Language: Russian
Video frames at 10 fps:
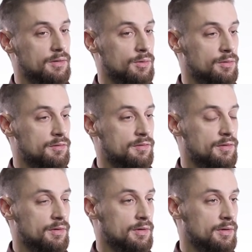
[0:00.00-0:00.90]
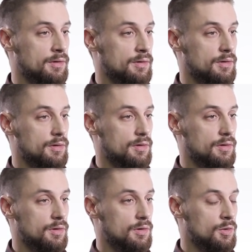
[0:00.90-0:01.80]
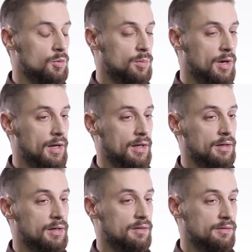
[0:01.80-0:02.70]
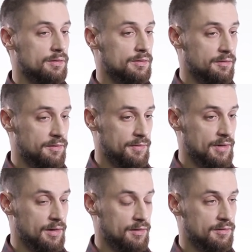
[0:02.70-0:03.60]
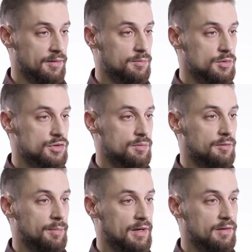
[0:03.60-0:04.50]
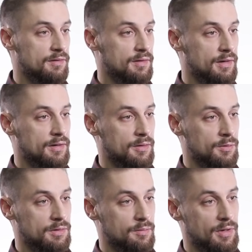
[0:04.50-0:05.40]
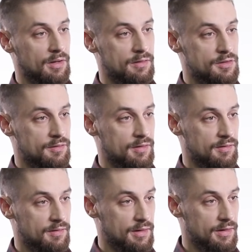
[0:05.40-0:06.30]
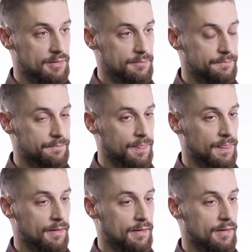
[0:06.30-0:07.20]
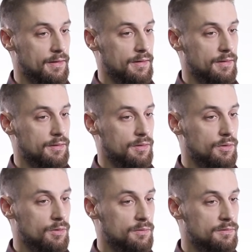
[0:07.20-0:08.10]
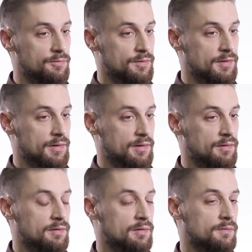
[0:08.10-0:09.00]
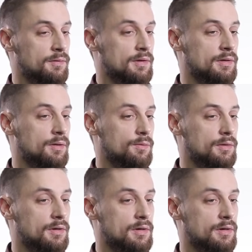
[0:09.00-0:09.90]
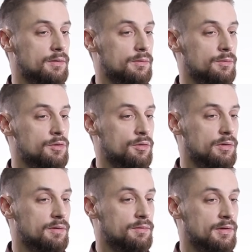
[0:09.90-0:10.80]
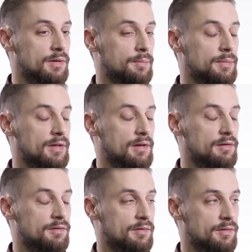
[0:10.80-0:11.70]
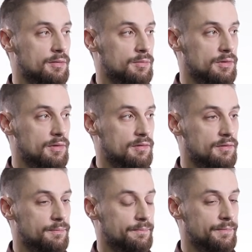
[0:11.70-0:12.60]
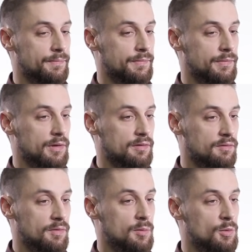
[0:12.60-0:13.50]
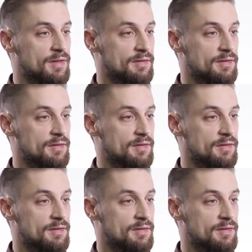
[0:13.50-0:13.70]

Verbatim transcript: То есть э, любая классификация может быть полезна для какой-то практической цели, но во всех естественных науках ученые всегда пытались разработать так называемую